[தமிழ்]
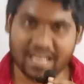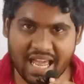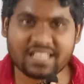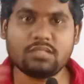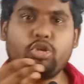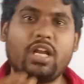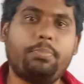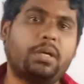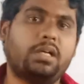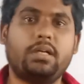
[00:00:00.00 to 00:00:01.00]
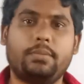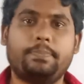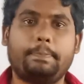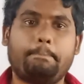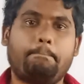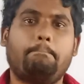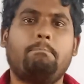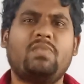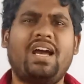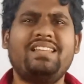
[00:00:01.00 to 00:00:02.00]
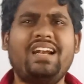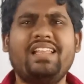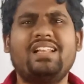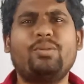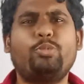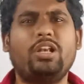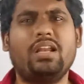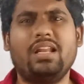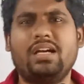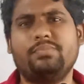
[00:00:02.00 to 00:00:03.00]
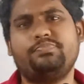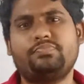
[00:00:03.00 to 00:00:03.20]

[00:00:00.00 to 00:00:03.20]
எல்லா எக்ஸாமும் ட்ரை பண்ணுங்கள் அதனால் எந்த தப்பும் இல்லைல்ல